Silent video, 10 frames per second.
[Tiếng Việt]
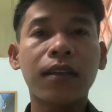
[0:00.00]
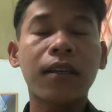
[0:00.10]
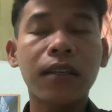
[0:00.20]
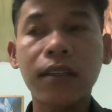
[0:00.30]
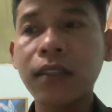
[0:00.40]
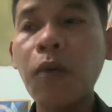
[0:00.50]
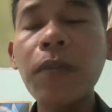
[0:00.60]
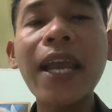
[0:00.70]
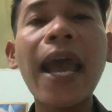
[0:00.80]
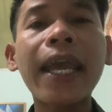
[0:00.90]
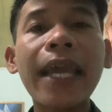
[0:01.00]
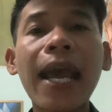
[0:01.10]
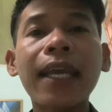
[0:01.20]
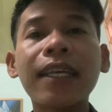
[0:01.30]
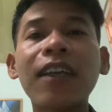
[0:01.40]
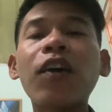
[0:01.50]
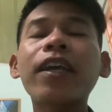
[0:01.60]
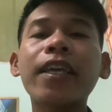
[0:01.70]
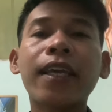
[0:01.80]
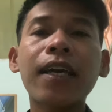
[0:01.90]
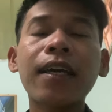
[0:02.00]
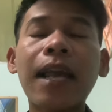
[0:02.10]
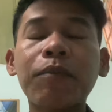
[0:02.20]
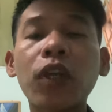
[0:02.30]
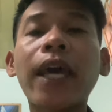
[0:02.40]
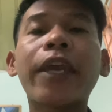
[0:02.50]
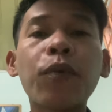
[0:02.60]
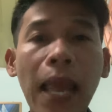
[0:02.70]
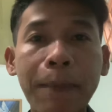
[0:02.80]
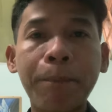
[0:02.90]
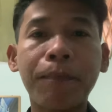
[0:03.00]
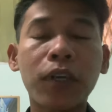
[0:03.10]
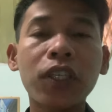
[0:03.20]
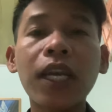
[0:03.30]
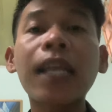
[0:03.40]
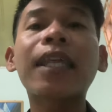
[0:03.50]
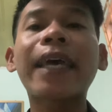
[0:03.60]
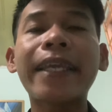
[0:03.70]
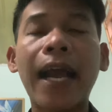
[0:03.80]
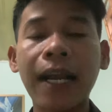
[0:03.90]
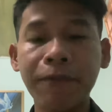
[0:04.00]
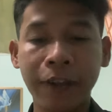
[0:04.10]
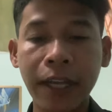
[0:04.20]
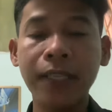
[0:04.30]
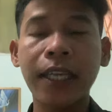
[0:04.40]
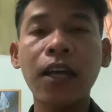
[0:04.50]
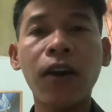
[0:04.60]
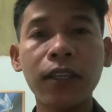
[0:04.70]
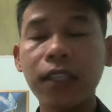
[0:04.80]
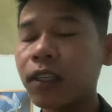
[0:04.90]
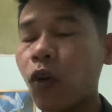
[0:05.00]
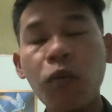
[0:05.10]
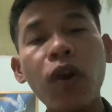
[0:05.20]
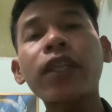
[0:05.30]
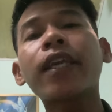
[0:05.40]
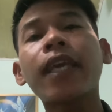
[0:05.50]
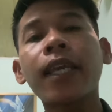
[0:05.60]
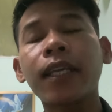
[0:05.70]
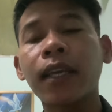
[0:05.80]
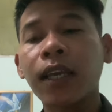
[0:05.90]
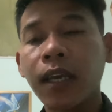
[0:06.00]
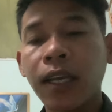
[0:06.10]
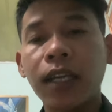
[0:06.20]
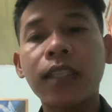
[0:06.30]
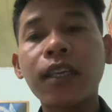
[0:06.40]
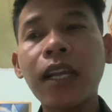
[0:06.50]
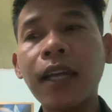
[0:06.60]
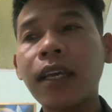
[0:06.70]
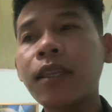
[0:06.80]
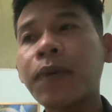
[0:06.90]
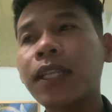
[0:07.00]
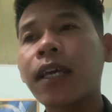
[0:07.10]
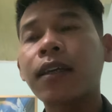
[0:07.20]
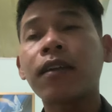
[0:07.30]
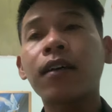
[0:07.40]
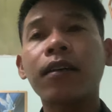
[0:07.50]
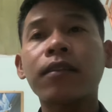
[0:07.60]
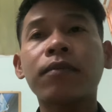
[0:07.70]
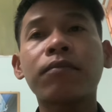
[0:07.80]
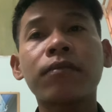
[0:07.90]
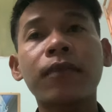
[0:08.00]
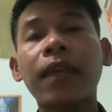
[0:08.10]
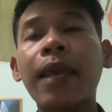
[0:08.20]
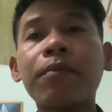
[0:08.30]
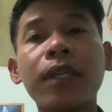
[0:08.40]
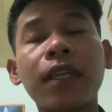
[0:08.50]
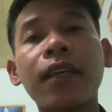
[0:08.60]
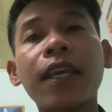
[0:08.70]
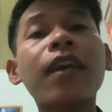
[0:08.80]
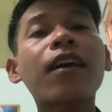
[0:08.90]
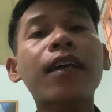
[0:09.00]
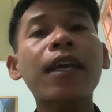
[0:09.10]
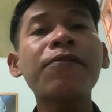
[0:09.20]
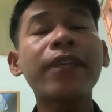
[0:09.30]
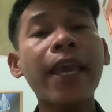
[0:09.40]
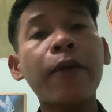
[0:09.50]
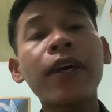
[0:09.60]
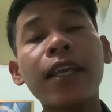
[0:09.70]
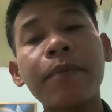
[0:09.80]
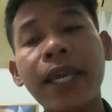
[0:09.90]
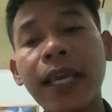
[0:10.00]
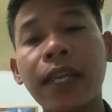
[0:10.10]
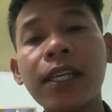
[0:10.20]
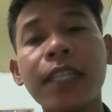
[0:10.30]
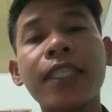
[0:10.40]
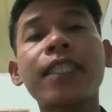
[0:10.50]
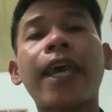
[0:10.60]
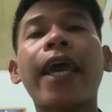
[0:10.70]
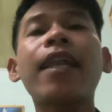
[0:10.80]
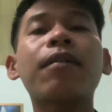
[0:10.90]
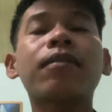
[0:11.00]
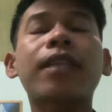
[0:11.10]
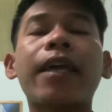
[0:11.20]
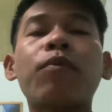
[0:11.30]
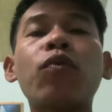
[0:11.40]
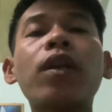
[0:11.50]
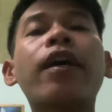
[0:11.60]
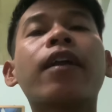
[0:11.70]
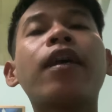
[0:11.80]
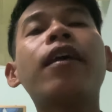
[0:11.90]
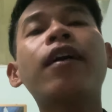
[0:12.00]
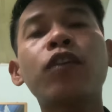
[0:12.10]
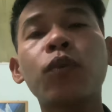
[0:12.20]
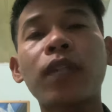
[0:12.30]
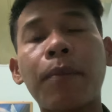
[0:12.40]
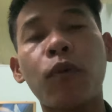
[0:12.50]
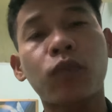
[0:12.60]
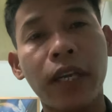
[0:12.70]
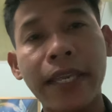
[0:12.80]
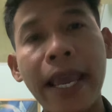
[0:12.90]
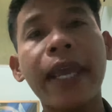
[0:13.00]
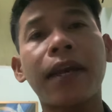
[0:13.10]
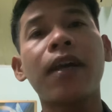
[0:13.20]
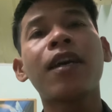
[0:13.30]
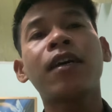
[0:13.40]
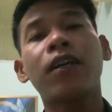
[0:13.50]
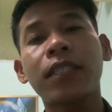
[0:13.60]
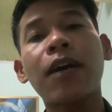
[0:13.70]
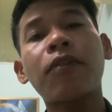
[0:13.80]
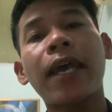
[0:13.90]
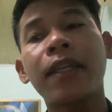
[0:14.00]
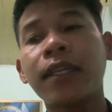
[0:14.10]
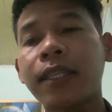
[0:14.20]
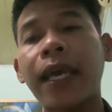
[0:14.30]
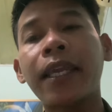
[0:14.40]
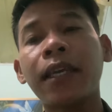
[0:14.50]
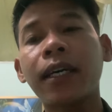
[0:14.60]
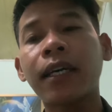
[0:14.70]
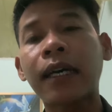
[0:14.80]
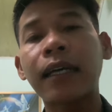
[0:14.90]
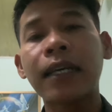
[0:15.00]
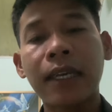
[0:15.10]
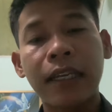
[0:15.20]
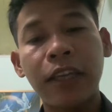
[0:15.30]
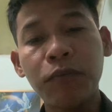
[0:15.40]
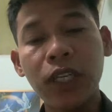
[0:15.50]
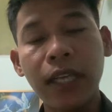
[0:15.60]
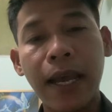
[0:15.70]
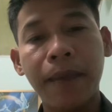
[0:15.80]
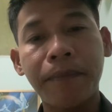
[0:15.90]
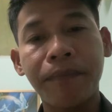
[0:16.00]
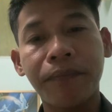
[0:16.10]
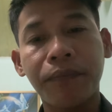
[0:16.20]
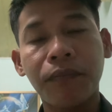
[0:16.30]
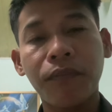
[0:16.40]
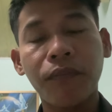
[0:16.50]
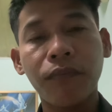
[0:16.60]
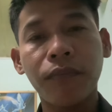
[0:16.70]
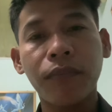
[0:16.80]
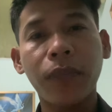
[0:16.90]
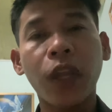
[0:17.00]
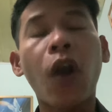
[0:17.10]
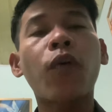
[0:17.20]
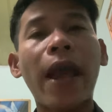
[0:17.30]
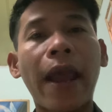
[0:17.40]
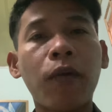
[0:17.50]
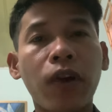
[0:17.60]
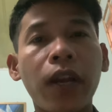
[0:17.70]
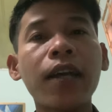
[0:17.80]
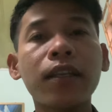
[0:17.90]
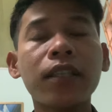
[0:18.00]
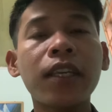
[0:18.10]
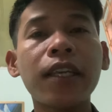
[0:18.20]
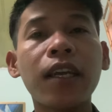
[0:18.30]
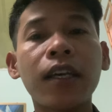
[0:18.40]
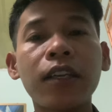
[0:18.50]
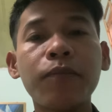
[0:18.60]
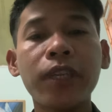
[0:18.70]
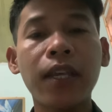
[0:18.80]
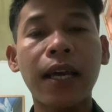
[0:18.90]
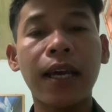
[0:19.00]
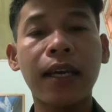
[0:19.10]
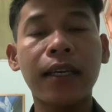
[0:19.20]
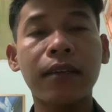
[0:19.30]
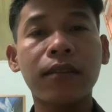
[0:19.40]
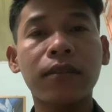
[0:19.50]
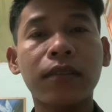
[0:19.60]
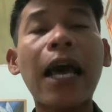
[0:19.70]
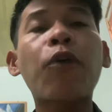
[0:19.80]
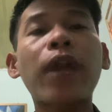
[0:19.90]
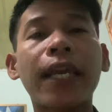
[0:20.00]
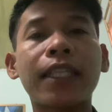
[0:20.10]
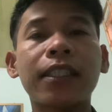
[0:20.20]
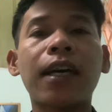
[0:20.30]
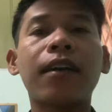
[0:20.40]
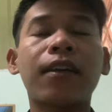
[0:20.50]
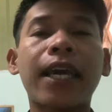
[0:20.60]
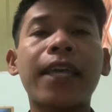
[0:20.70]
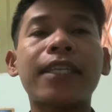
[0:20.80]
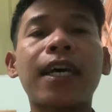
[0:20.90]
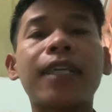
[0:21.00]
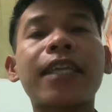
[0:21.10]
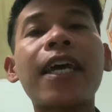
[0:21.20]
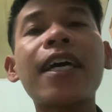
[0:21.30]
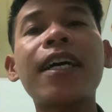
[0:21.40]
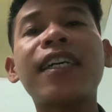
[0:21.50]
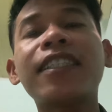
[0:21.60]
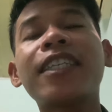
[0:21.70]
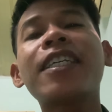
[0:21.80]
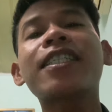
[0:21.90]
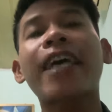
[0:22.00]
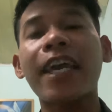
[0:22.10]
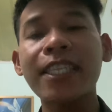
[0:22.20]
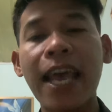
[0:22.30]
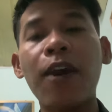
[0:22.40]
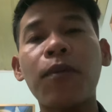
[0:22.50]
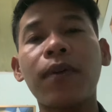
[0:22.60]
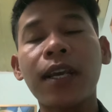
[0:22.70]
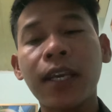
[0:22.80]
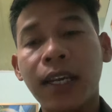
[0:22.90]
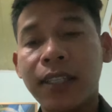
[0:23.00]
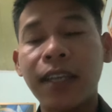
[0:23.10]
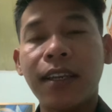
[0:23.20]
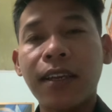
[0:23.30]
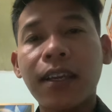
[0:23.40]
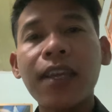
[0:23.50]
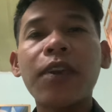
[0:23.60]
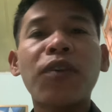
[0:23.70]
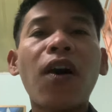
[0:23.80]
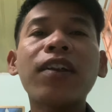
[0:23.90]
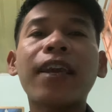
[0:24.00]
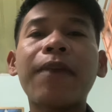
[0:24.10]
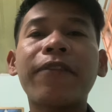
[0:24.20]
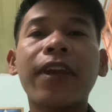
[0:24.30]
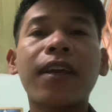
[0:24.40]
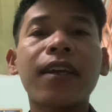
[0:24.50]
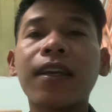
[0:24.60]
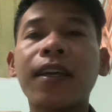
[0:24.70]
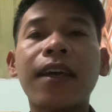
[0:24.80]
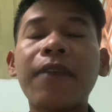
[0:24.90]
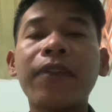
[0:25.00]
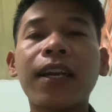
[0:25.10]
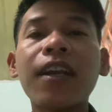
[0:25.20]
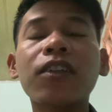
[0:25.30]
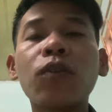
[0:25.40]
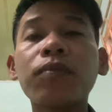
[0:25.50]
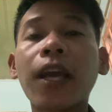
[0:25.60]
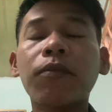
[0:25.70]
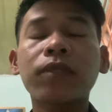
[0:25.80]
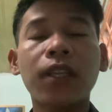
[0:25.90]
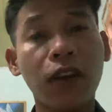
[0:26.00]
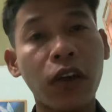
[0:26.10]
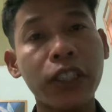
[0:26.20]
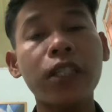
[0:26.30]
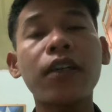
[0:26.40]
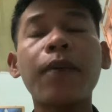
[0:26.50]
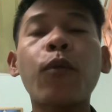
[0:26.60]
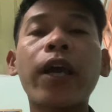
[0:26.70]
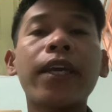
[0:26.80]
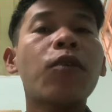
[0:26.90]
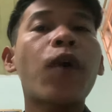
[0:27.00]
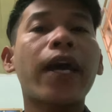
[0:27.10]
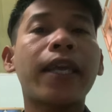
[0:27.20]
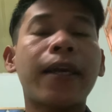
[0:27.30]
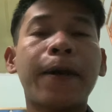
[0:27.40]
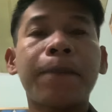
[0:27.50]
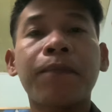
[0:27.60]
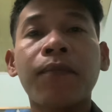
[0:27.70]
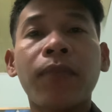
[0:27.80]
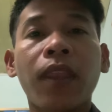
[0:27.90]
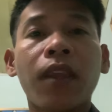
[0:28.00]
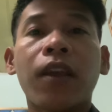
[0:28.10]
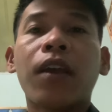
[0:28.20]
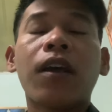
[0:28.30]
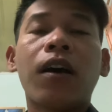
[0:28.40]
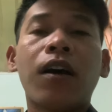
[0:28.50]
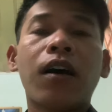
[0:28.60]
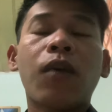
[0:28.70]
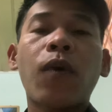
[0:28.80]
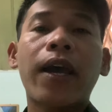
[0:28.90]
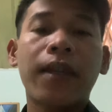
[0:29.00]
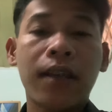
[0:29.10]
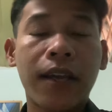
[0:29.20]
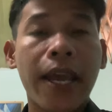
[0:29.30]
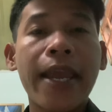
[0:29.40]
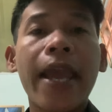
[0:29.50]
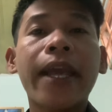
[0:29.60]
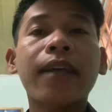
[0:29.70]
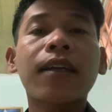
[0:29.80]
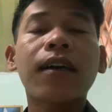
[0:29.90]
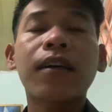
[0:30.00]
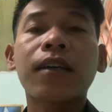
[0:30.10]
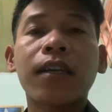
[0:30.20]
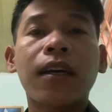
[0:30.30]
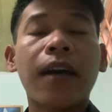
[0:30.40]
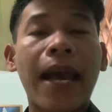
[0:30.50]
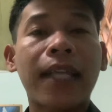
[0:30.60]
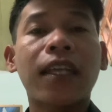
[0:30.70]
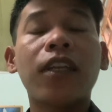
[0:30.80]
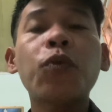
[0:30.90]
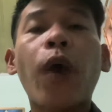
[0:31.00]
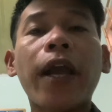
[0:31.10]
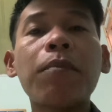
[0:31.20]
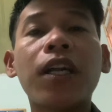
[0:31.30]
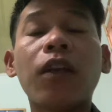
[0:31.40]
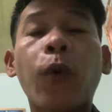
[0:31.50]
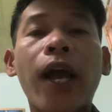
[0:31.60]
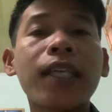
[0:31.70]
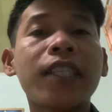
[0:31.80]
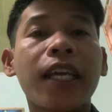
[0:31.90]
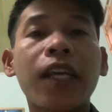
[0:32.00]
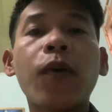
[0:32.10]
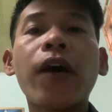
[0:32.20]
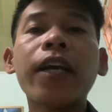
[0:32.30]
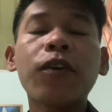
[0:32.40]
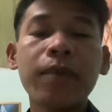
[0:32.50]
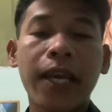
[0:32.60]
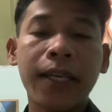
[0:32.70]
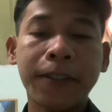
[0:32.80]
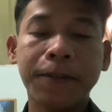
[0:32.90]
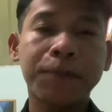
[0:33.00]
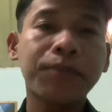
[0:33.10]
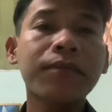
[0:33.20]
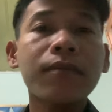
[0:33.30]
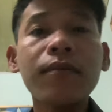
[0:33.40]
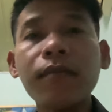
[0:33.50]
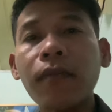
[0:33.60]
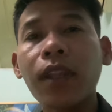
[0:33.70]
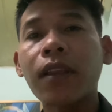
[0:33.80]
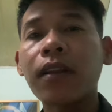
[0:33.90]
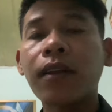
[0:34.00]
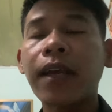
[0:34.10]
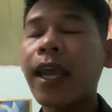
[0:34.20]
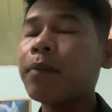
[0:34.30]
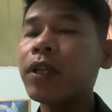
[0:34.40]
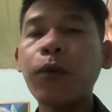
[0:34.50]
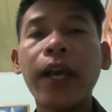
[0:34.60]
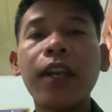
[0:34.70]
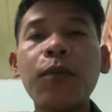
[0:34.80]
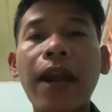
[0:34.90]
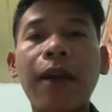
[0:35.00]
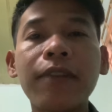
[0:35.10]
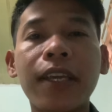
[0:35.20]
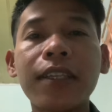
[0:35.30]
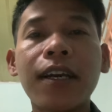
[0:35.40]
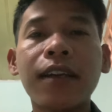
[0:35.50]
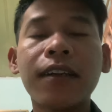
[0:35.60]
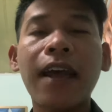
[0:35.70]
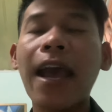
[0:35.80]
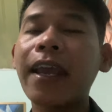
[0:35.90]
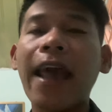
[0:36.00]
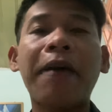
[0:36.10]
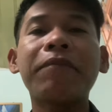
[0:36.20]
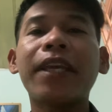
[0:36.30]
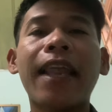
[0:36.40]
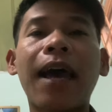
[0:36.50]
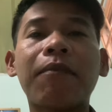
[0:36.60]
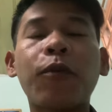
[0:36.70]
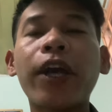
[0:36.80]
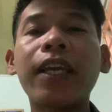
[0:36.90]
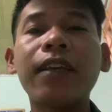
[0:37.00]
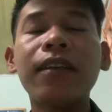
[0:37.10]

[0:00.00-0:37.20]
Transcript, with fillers: Ờ, không biết ai ai nói cái gì á làm cho thầy hiểu lầm rồi cho nên là thầy dặn em việc vậy thôi chứ cũng có chuyện gì ờ, cho nên là nhưng mà thầy, à, em thì cái cái video đó thì em nghe thầy nói là chia sẻ là thầy muốn là đi uh, tu tập một thời gian rồi sau này thì thầy à, giống như là ngộ đạo rồi đó chứ à, giống như là sau này từ từ rồi thầy sẽ chia sẻ sau thì cái điều đó thì em việc thì em việc rất là tôn trọng hồi xưa em quay ở ngoài à, ngoài ờ, nghệ an ờ, hà tĩnh quảng bình quảng trị huế cũng vậy em đi quay lúc nào cũng vậy hết trơn á ai làm gì làm quay